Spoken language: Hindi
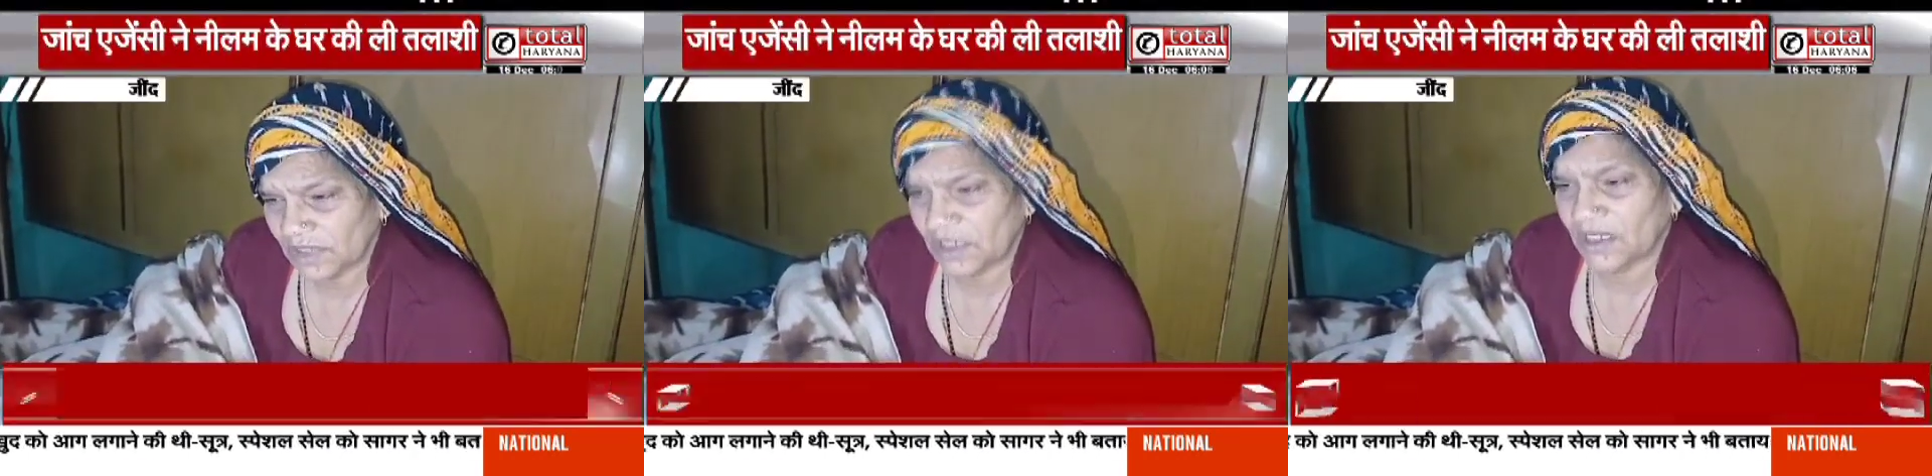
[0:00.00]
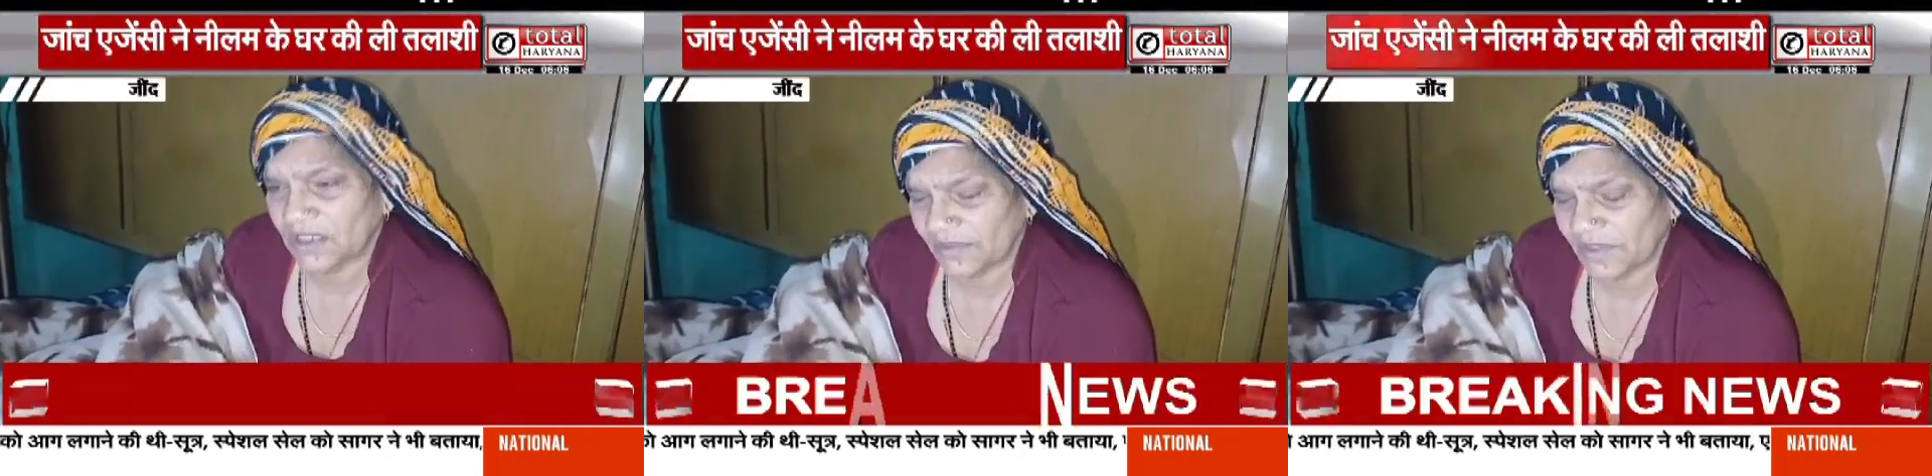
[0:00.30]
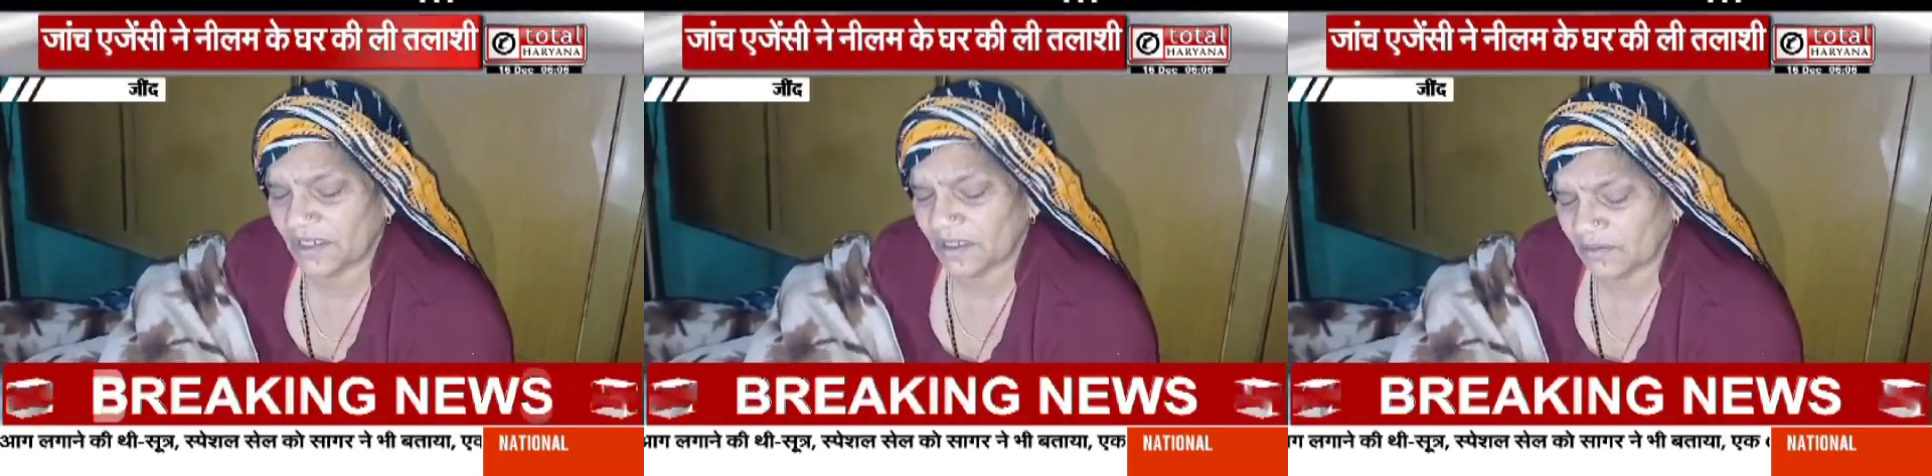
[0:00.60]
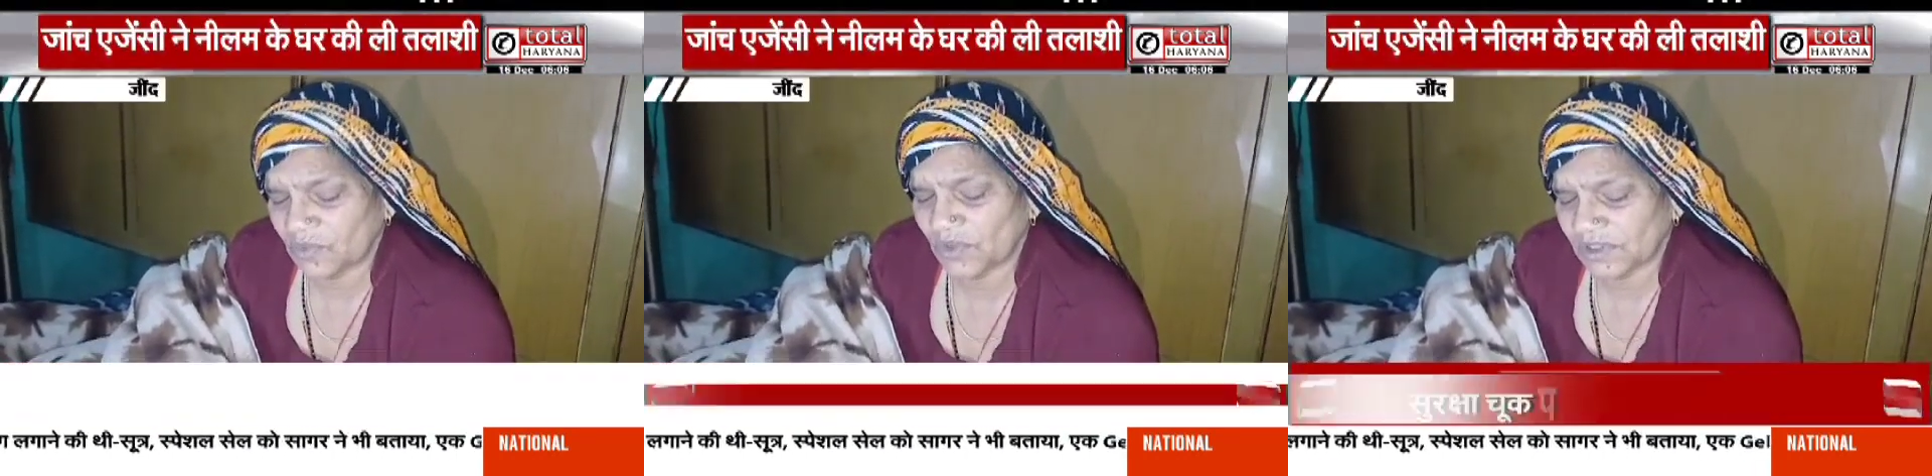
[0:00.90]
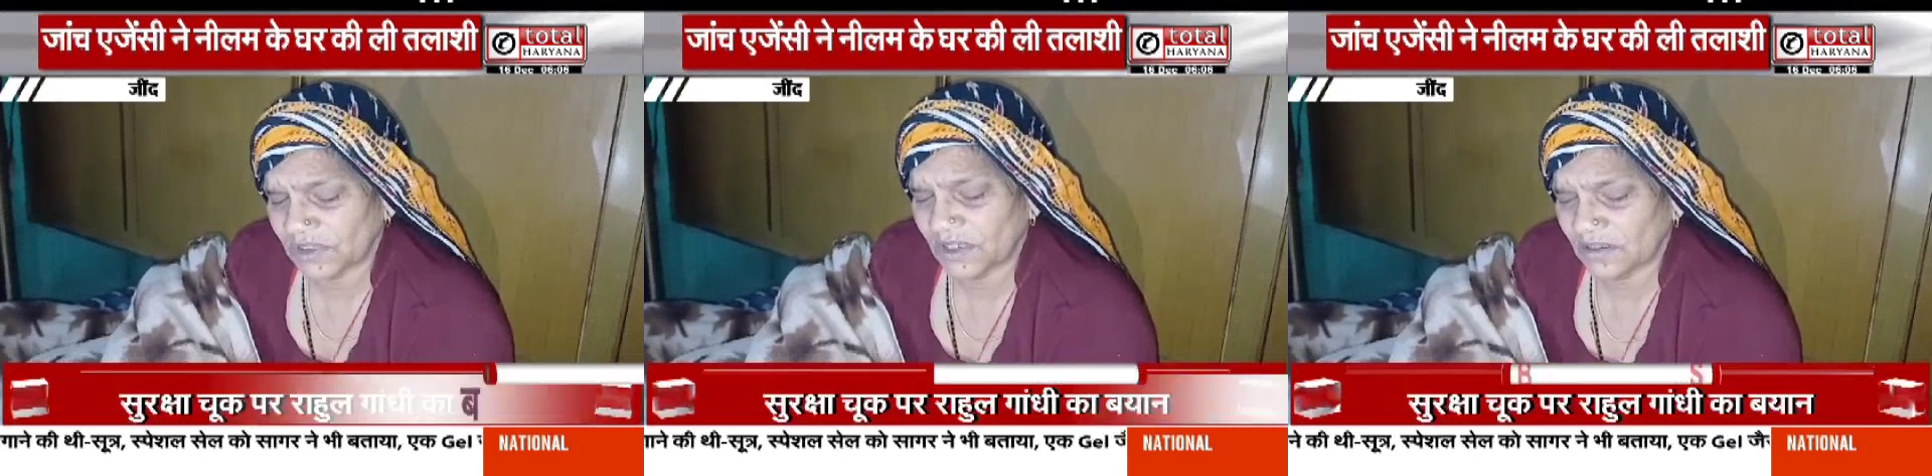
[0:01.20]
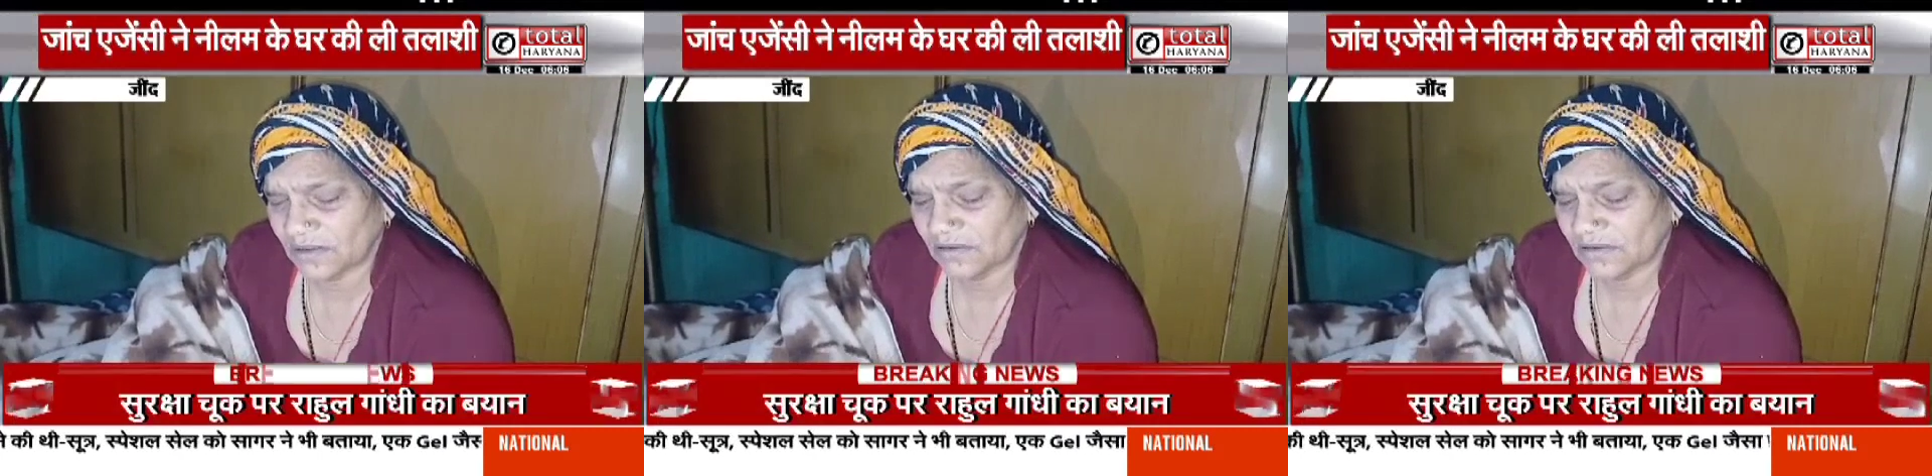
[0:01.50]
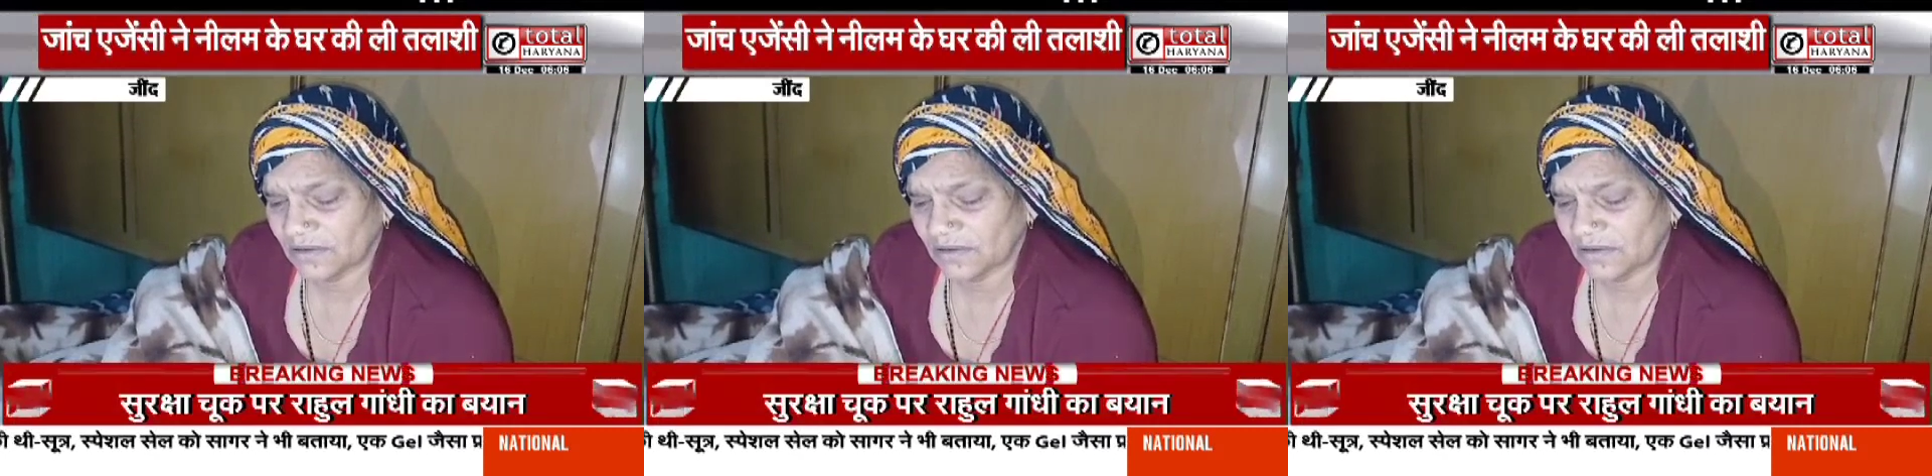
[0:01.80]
लड़का था मेरा राम निवास में